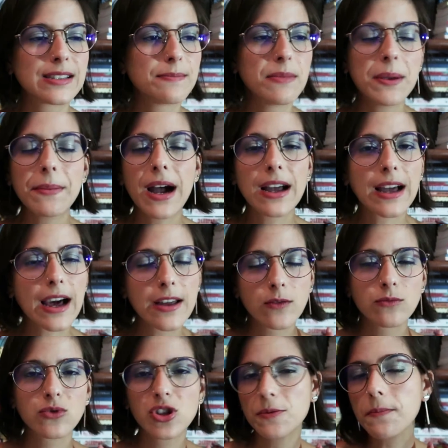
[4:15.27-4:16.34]
me
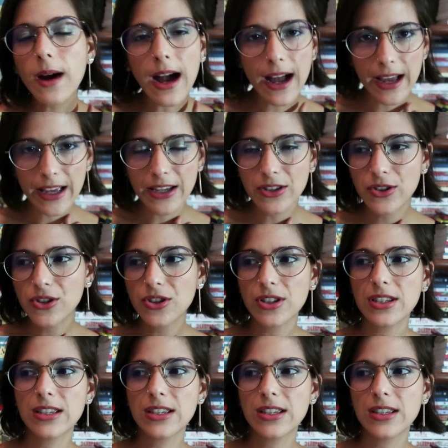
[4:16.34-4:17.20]
marcaram demais